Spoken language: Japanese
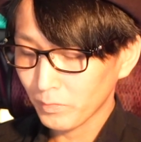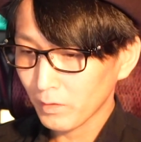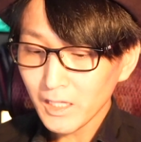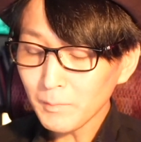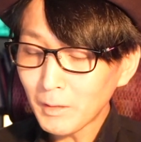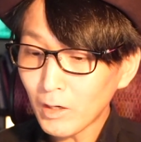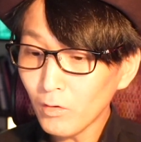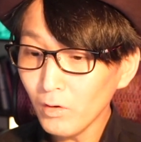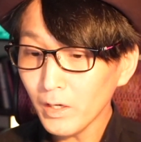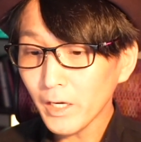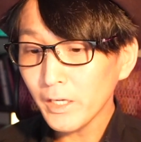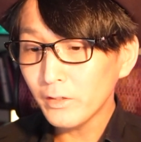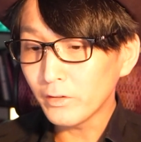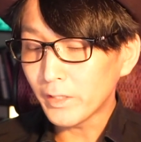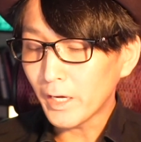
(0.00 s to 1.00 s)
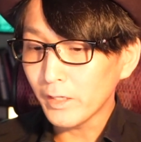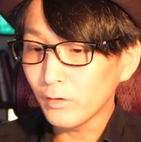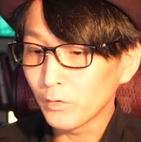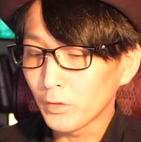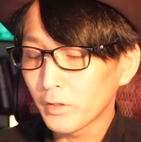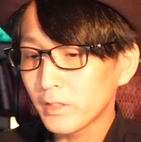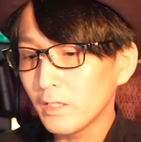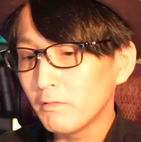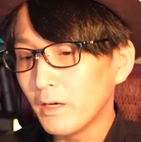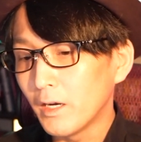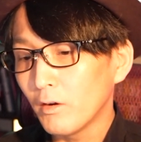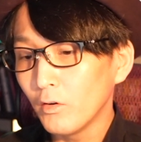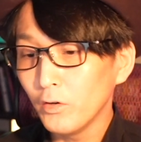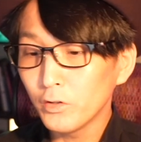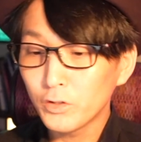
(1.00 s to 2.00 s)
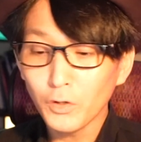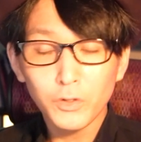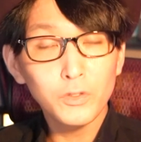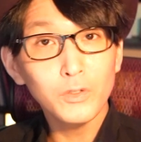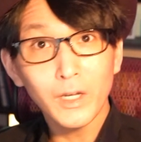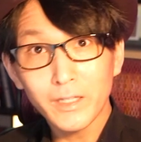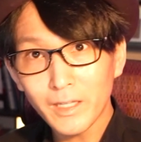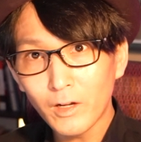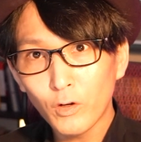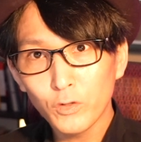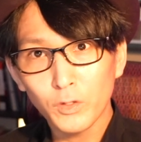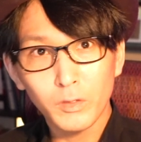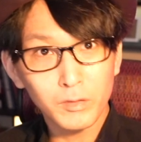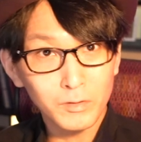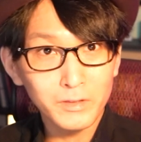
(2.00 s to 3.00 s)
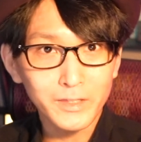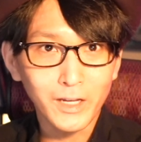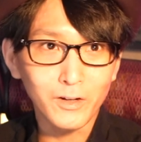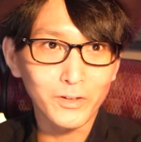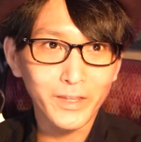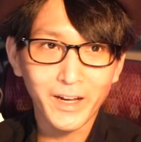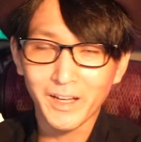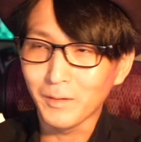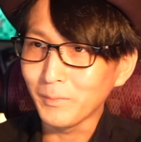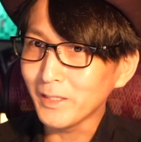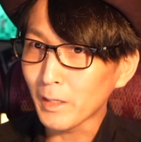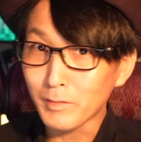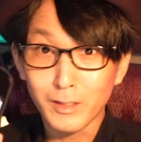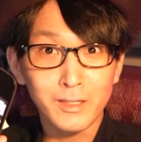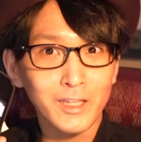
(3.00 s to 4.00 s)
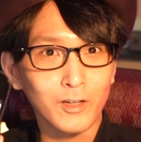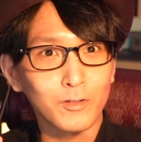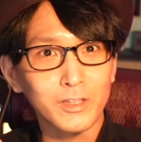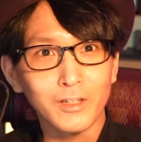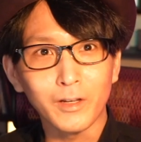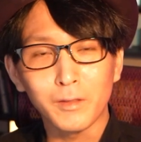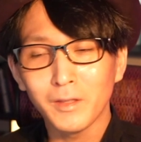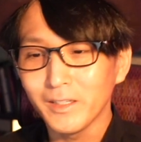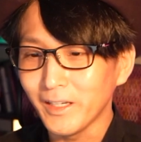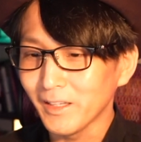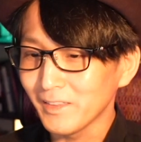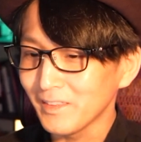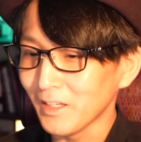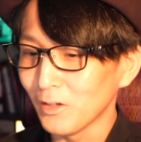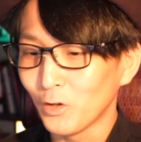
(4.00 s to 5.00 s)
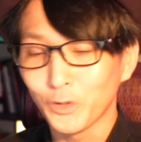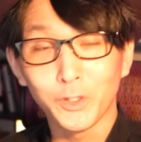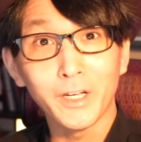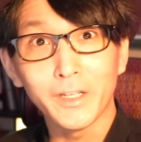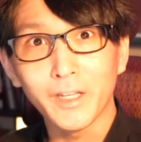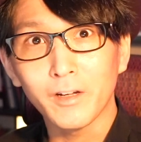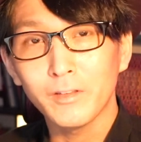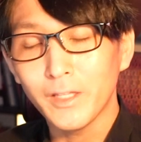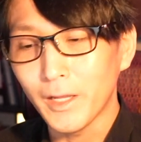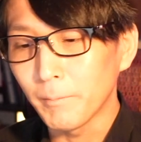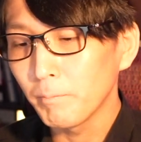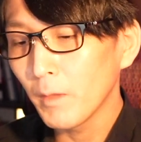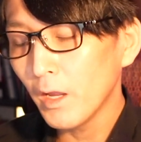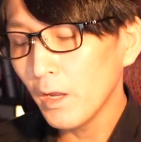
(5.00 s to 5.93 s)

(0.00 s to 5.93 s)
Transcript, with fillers: で、まあ、今回の内容としては、この上級英単語帳作ったよ、だからみんなぜひチェックしてくださいねっていうことではなくて、